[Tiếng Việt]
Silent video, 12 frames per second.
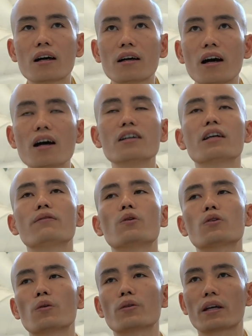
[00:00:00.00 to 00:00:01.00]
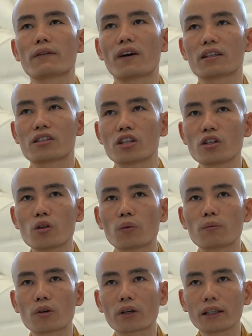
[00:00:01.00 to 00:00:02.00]
hơn cái vũ trụ này và sử
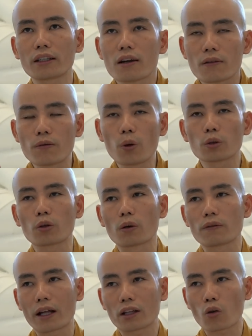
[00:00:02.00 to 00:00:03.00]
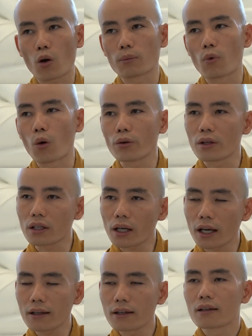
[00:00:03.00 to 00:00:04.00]
dụng một cách vô tội vạ toàn bộ những
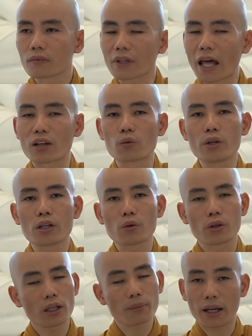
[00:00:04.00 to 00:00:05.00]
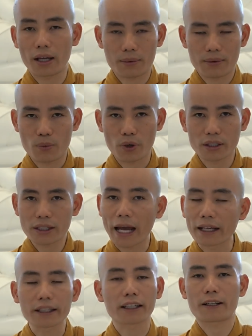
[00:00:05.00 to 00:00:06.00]
cái tài nguyên của đất mẹ một cách
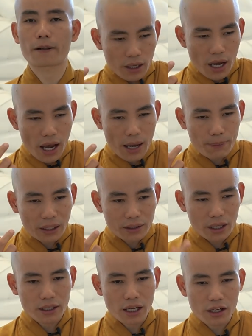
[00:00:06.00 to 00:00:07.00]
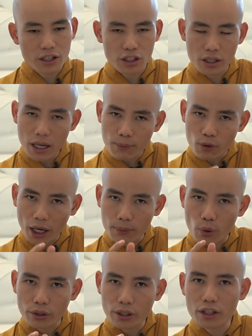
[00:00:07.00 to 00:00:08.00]
cạn kiệt. Cái hệ mặt trời này nó chỉ là một hạt
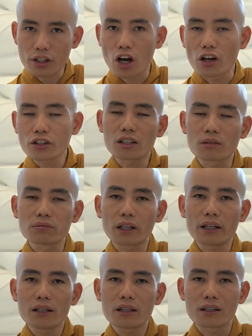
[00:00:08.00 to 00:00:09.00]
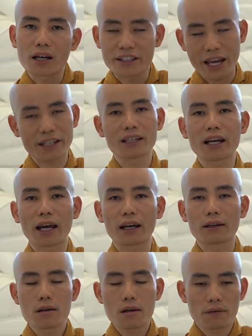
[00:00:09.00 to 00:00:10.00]
bụi rất nhỏ trong cái dải ngân hà,
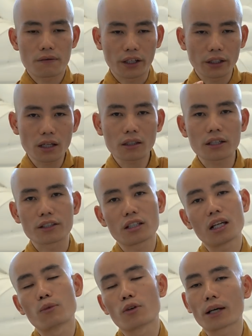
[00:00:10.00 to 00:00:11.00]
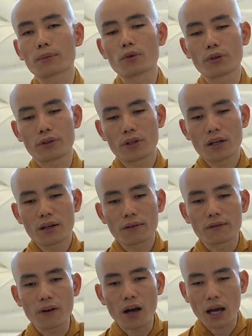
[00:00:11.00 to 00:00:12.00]
và trái đất này chỉ là một hạt bụi,
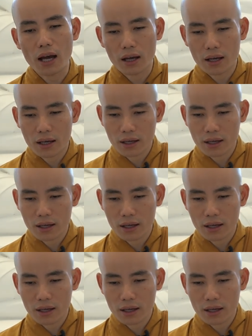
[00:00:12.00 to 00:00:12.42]
và